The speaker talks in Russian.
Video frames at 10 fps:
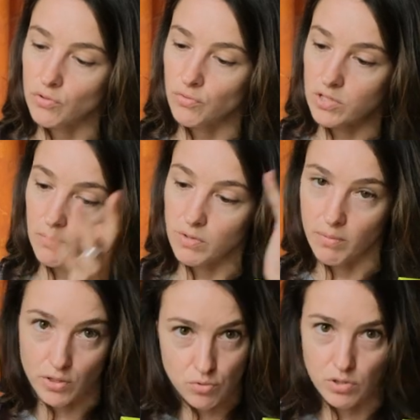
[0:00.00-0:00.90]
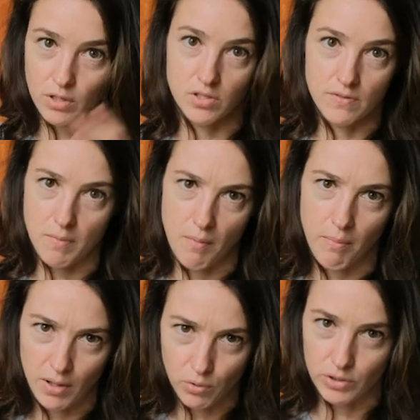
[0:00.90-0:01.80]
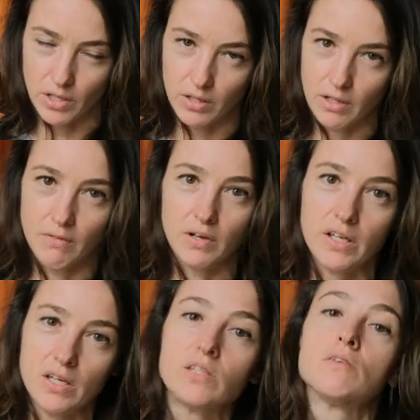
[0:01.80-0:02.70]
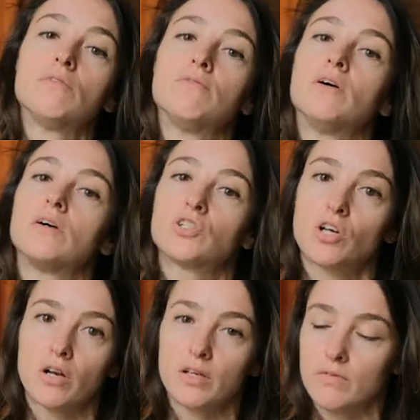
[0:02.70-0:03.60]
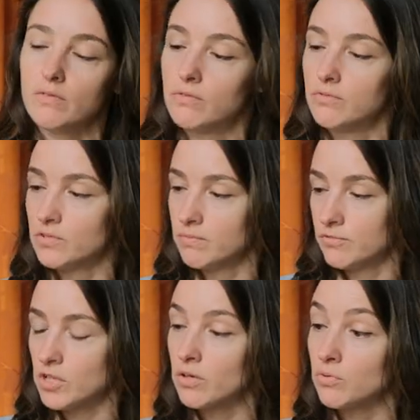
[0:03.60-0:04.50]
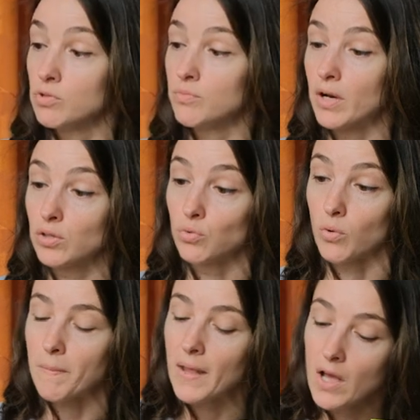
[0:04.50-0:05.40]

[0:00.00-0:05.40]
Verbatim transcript: то есть у вас там не образуется так называемое болото, когда вы гоняете в, а, жаркий, в жаркую температуру.